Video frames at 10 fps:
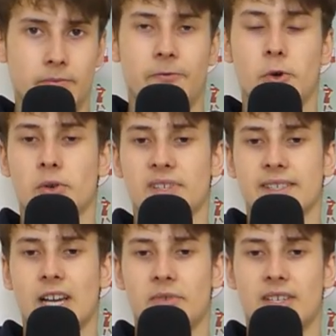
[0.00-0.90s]
führt uns
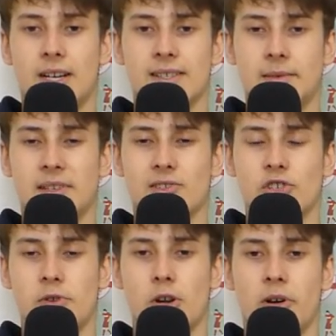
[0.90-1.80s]
als Kapitän in seinem letzten
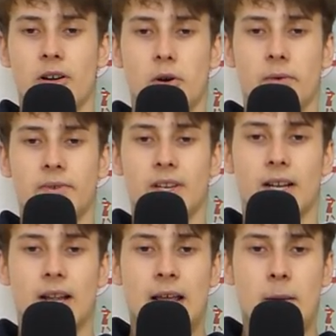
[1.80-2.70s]
Spiel nochmal auf
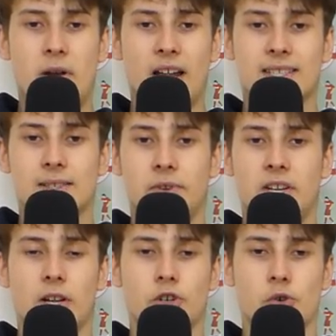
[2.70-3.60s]
den Platz, finde
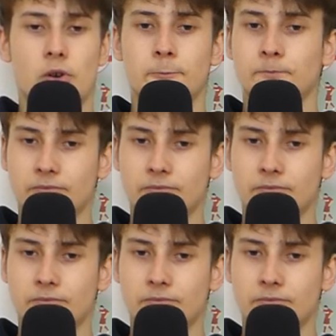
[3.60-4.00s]
ich ganz schön.